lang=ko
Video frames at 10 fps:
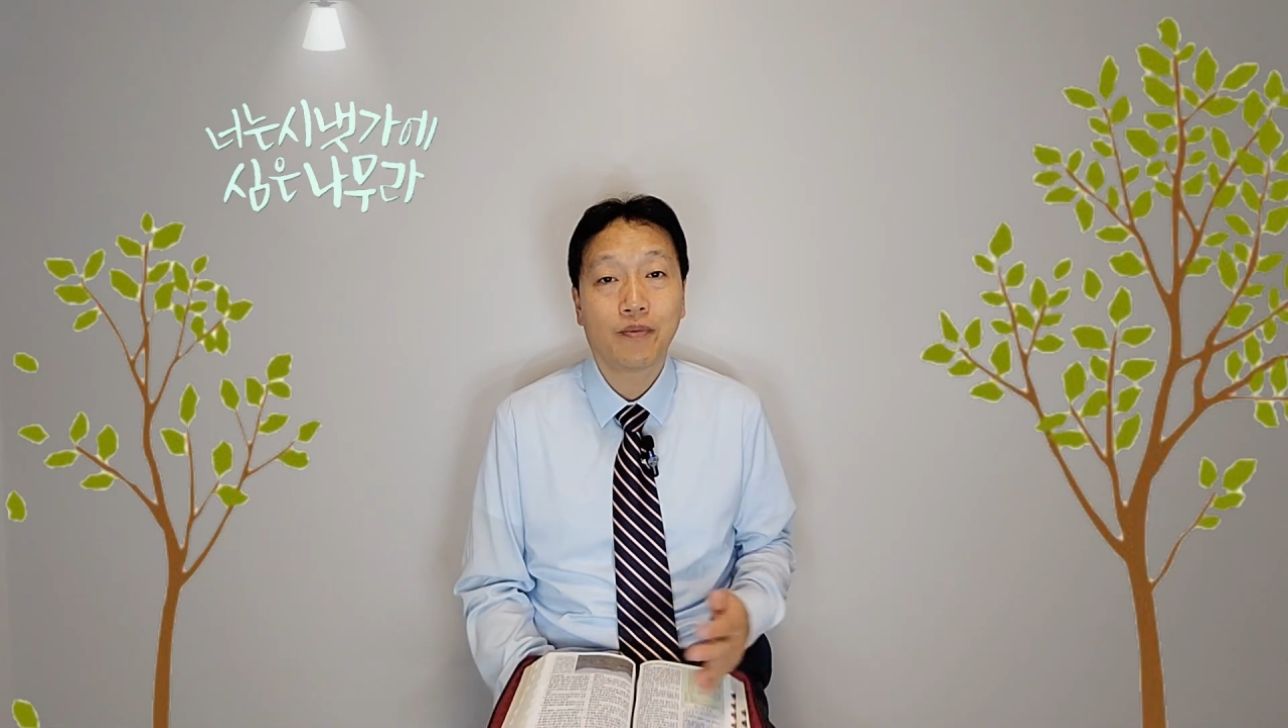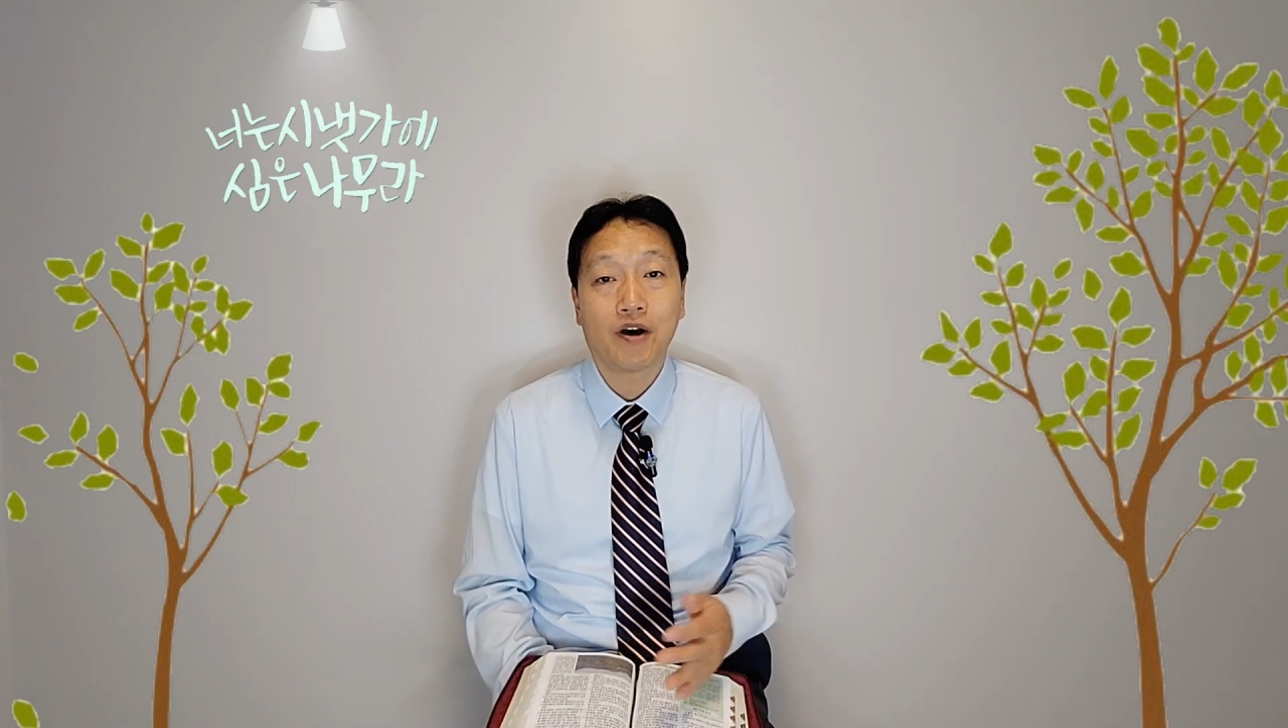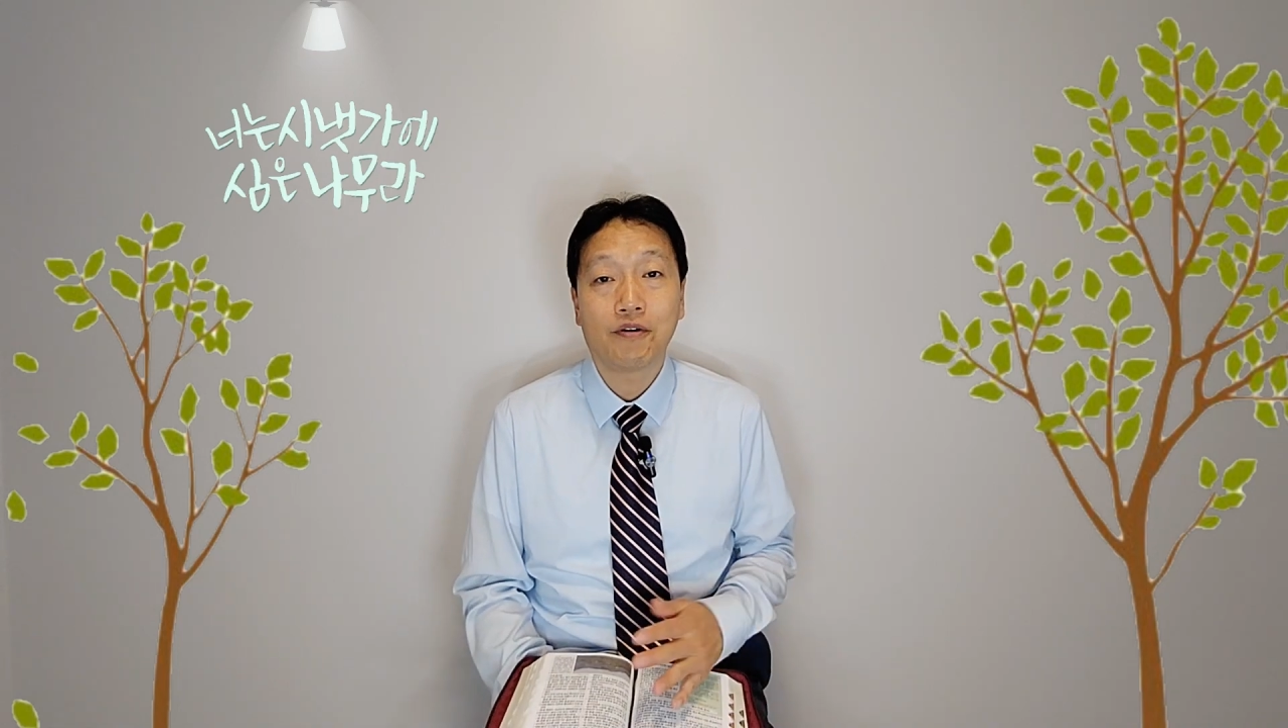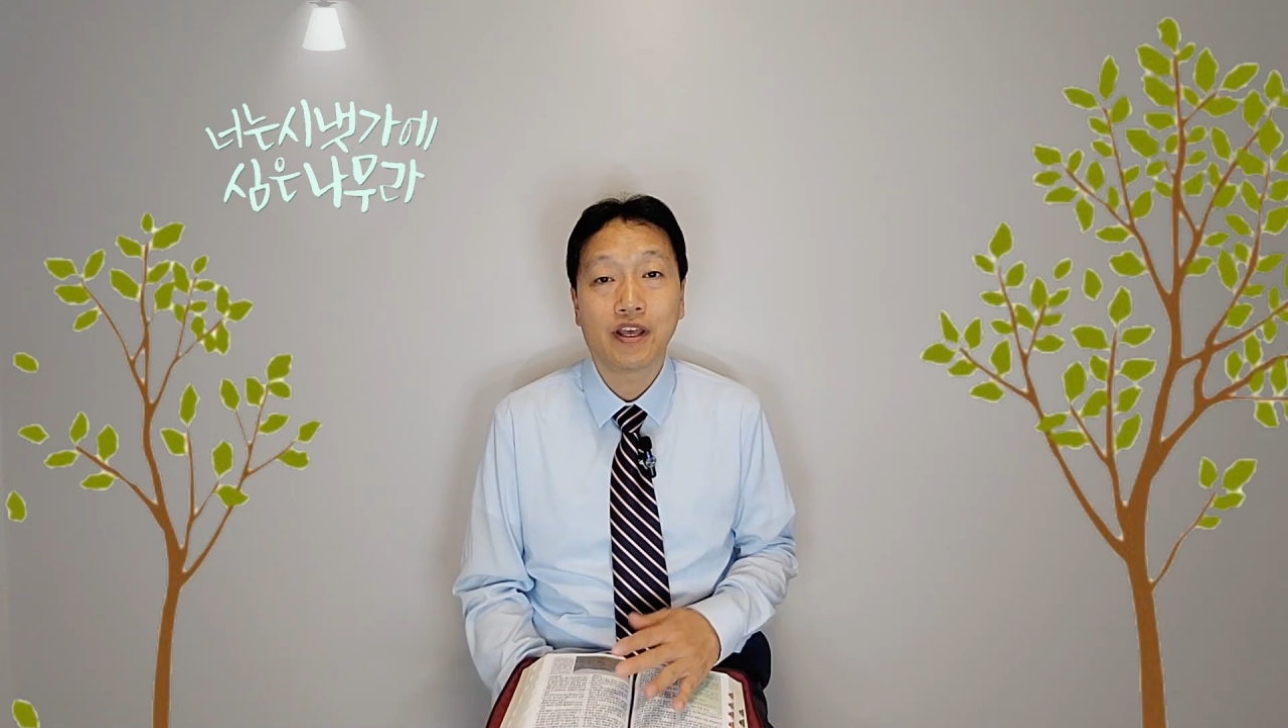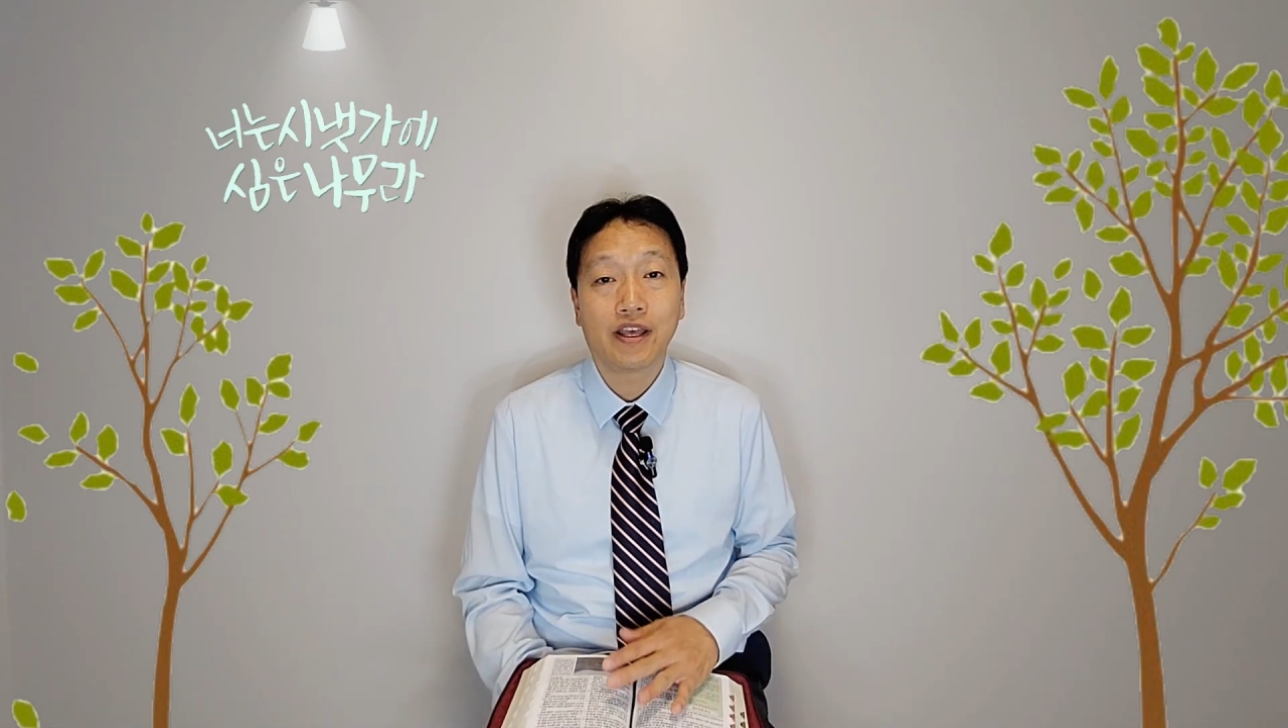
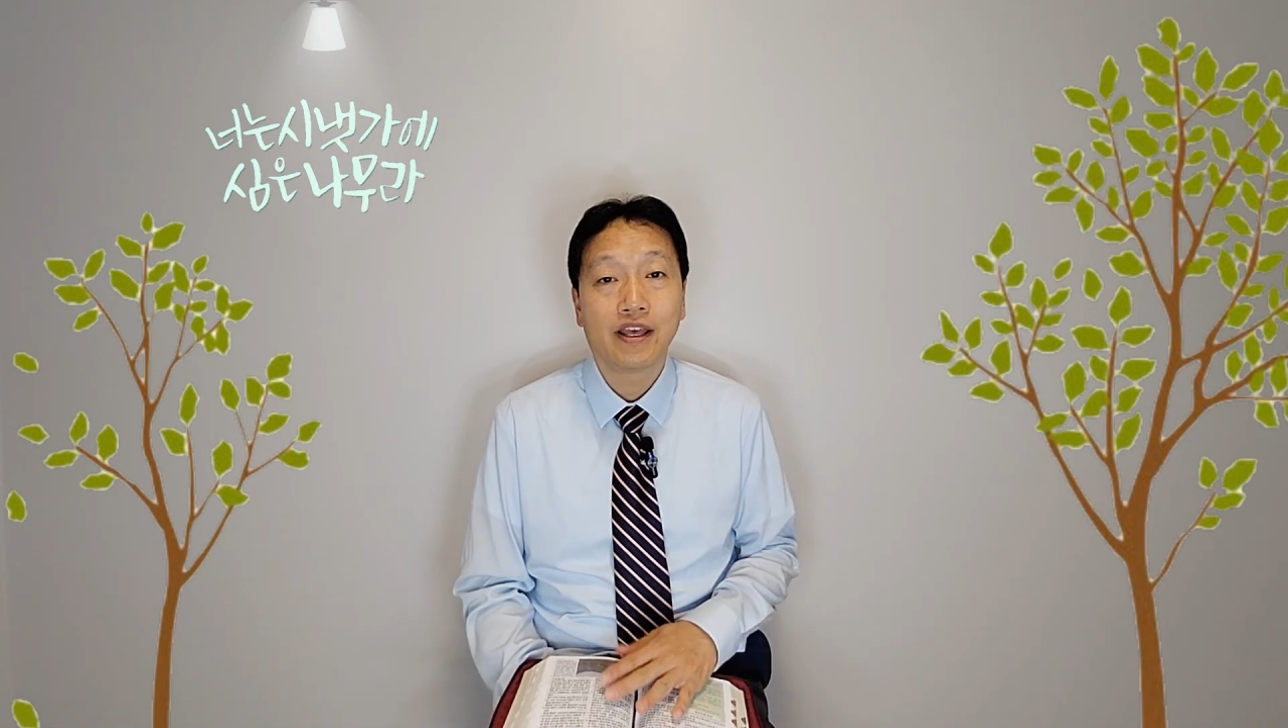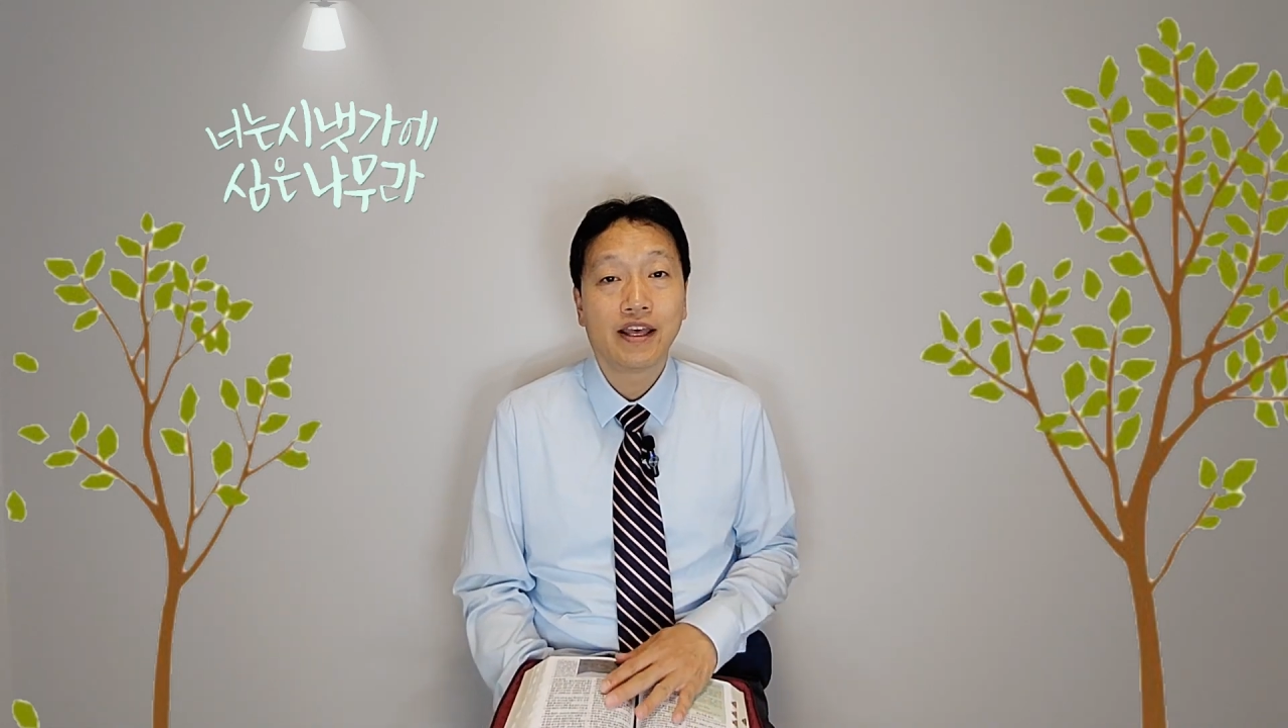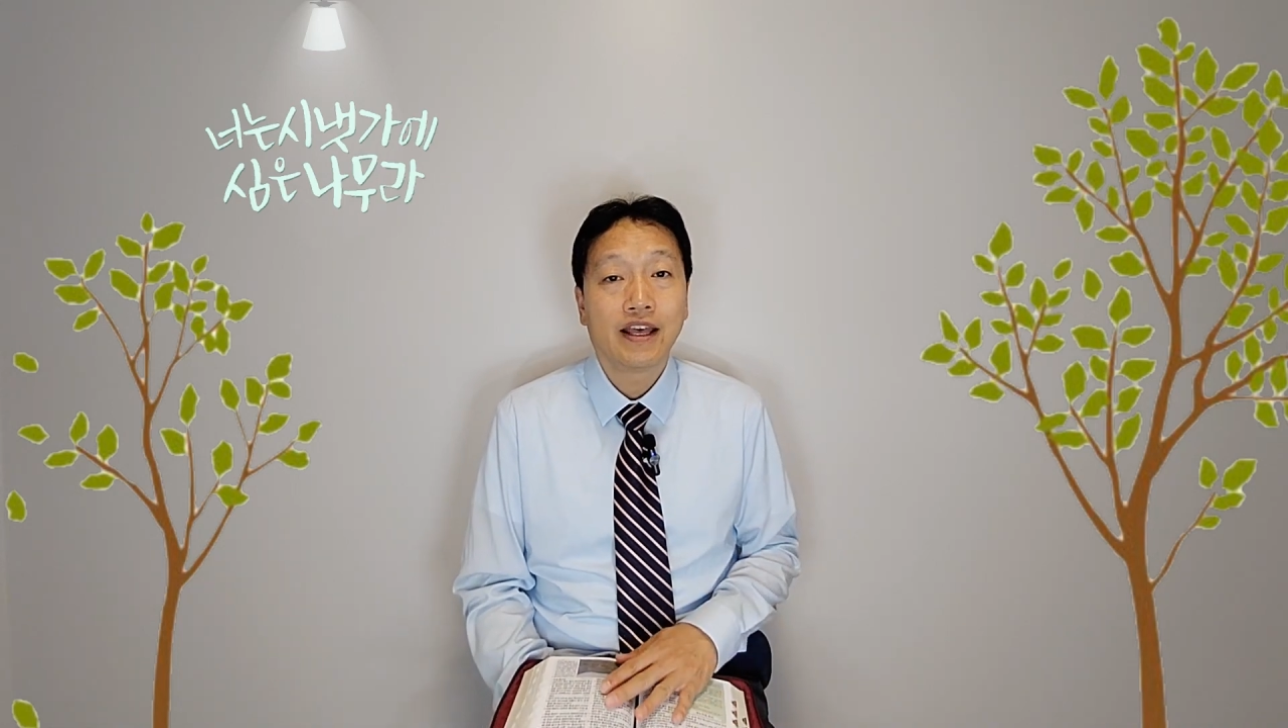바울이